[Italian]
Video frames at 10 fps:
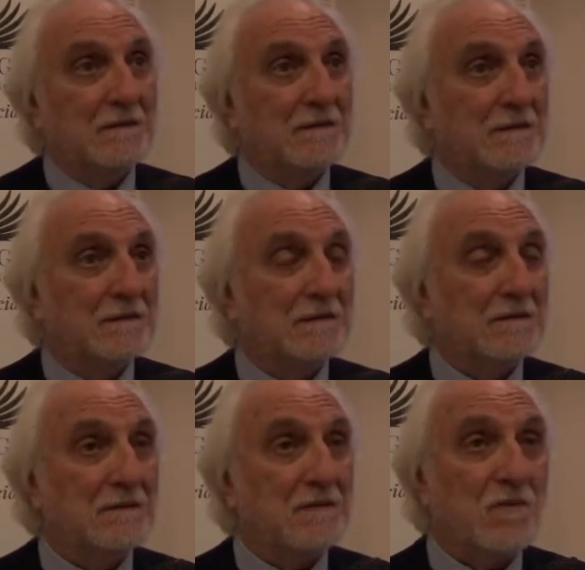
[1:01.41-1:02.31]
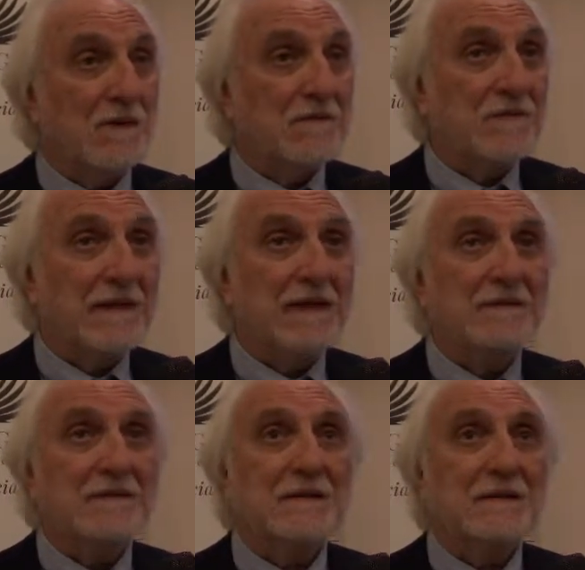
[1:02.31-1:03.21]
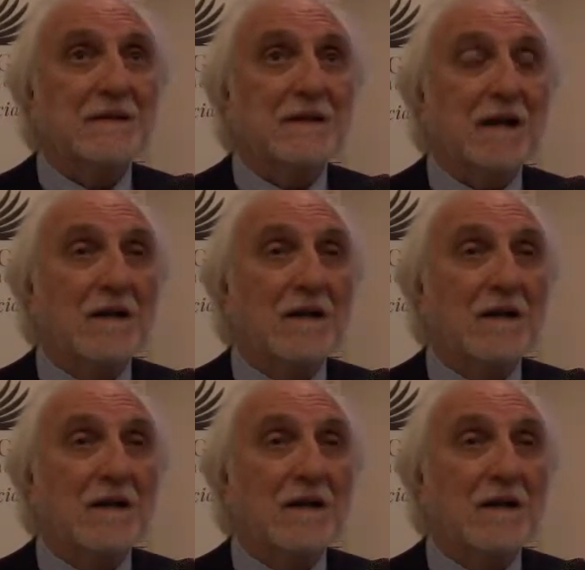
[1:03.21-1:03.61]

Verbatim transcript: eh, squalificate, ha